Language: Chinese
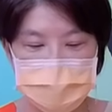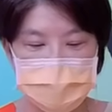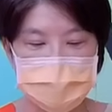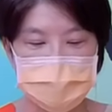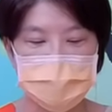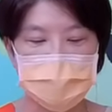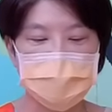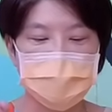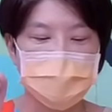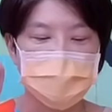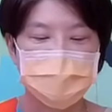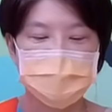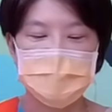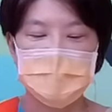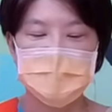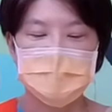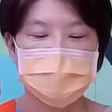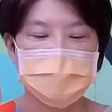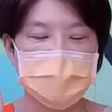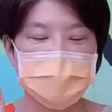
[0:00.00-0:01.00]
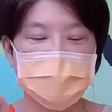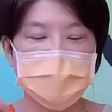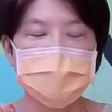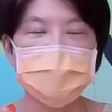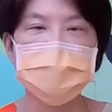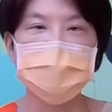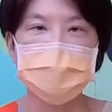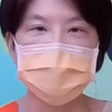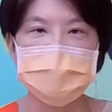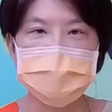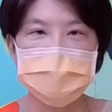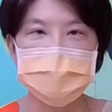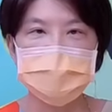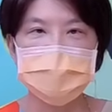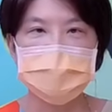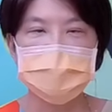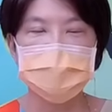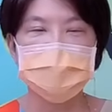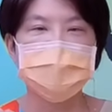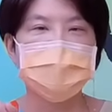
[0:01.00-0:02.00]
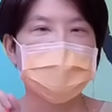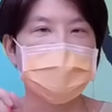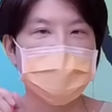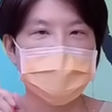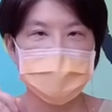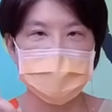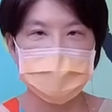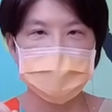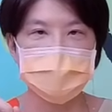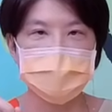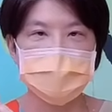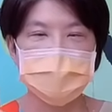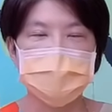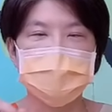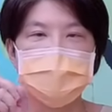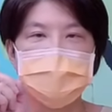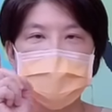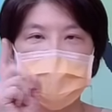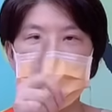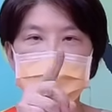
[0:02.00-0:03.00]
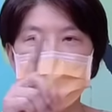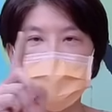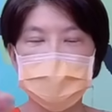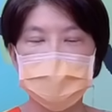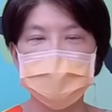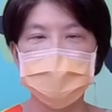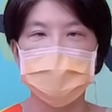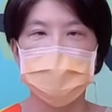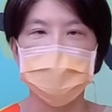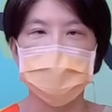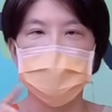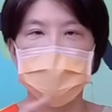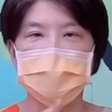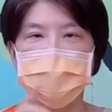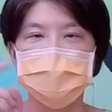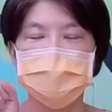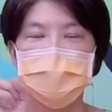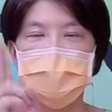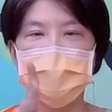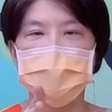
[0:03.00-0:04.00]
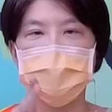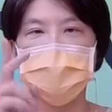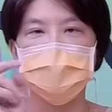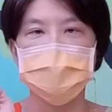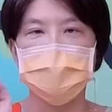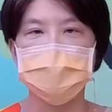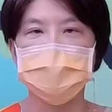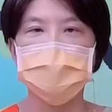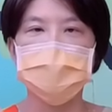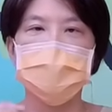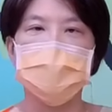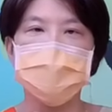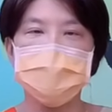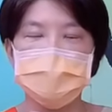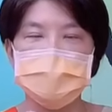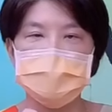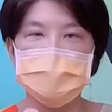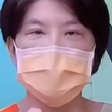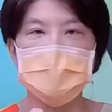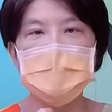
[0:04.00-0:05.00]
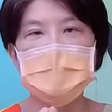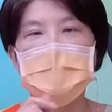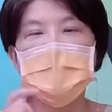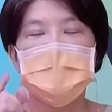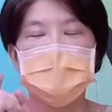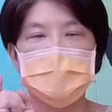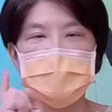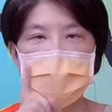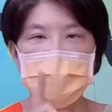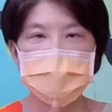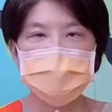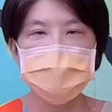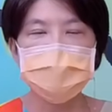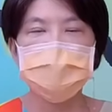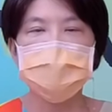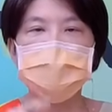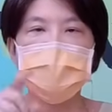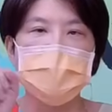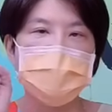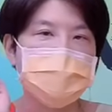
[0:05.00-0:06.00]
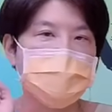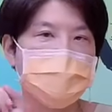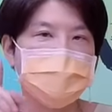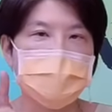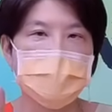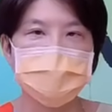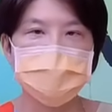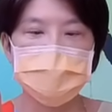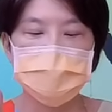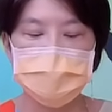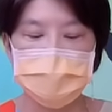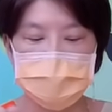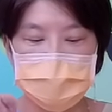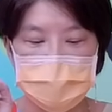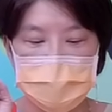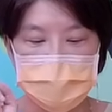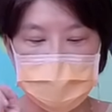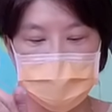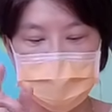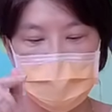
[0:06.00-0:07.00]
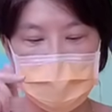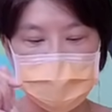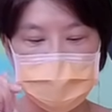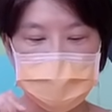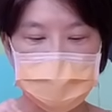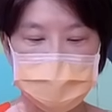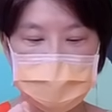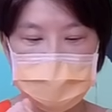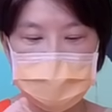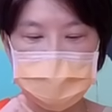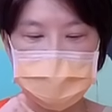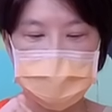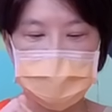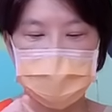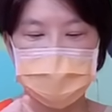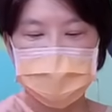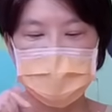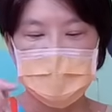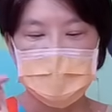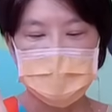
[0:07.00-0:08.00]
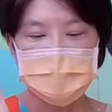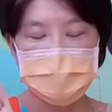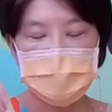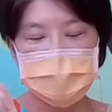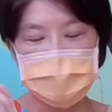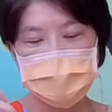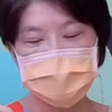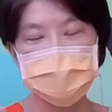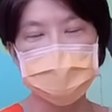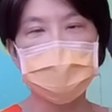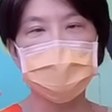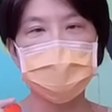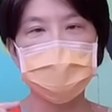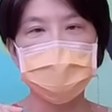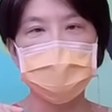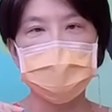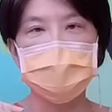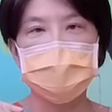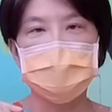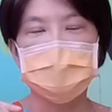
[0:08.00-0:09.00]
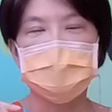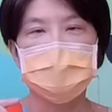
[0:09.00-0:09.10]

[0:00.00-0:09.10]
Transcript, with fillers: 时候，你一定要记得一件事情，钱不要存银行。第二个，勇于投资。你投资当然有防御型的，有保守型的。那你如果说，